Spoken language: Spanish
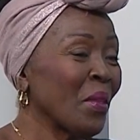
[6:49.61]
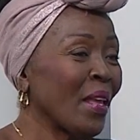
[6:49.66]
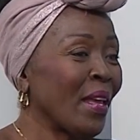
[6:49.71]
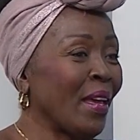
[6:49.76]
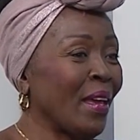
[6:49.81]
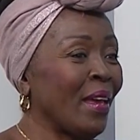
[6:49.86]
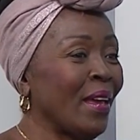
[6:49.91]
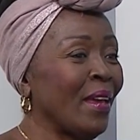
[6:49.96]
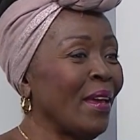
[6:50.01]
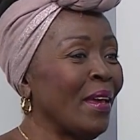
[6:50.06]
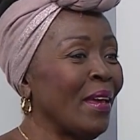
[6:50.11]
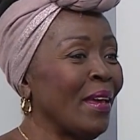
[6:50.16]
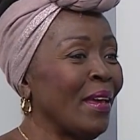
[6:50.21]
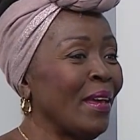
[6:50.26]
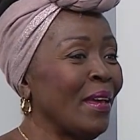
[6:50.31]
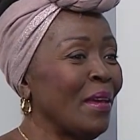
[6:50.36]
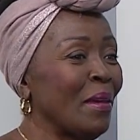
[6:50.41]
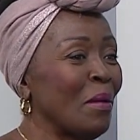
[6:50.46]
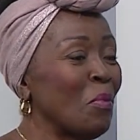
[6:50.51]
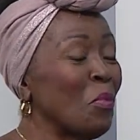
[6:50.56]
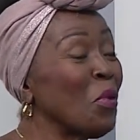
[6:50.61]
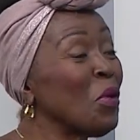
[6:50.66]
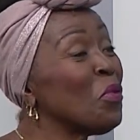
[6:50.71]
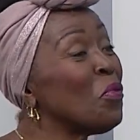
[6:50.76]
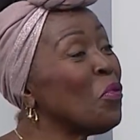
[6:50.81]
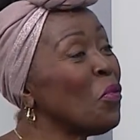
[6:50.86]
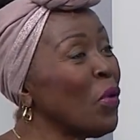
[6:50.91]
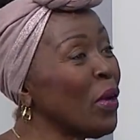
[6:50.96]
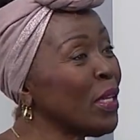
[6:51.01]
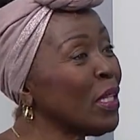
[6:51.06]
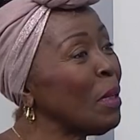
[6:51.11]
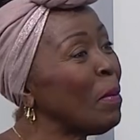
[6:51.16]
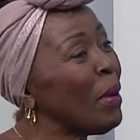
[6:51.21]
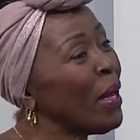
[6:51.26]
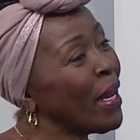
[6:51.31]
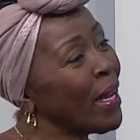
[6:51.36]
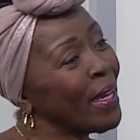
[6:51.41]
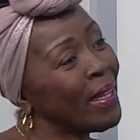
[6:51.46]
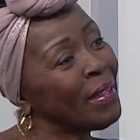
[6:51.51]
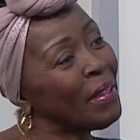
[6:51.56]
eh, muy fuerte
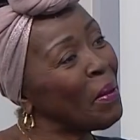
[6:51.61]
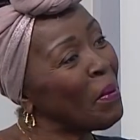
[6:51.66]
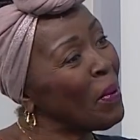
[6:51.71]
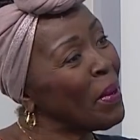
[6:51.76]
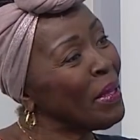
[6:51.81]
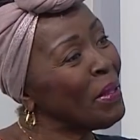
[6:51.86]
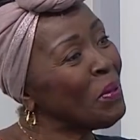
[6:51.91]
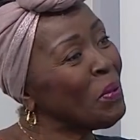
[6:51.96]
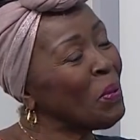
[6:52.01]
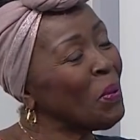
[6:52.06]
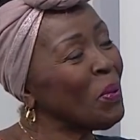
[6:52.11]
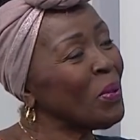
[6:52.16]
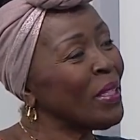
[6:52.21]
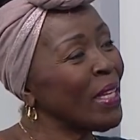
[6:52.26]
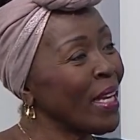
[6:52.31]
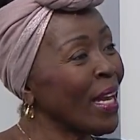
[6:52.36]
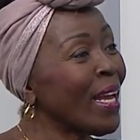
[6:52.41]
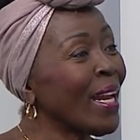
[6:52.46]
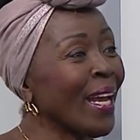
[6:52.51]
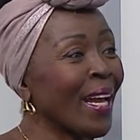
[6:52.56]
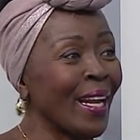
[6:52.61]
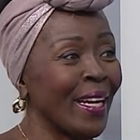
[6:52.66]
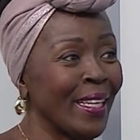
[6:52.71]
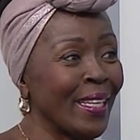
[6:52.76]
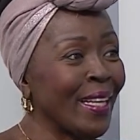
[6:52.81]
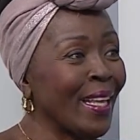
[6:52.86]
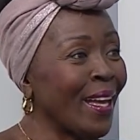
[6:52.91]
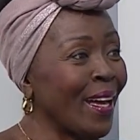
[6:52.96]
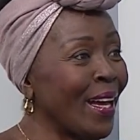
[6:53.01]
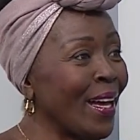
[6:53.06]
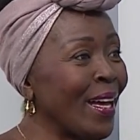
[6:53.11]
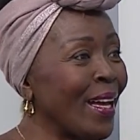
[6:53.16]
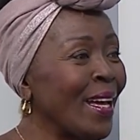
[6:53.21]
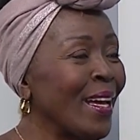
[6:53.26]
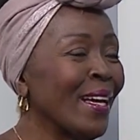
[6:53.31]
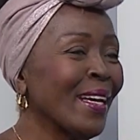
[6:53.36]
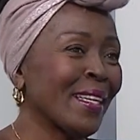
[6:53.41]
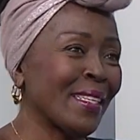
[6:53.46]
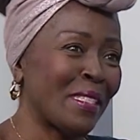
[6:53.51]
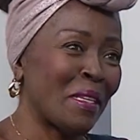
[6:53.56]
para que este evento tenga la calidad
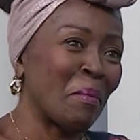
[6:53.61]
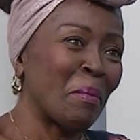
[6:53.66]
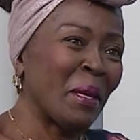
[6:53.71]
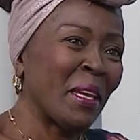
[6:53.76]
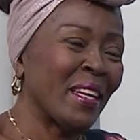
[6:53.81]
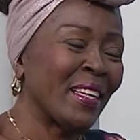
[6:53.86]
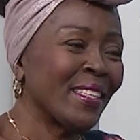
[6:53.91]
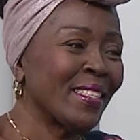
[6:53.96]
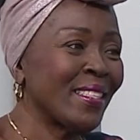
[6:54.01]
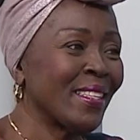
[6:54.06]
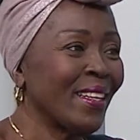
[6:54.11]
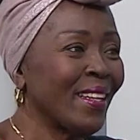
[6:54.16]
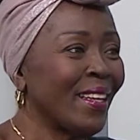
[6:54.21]
que se merece.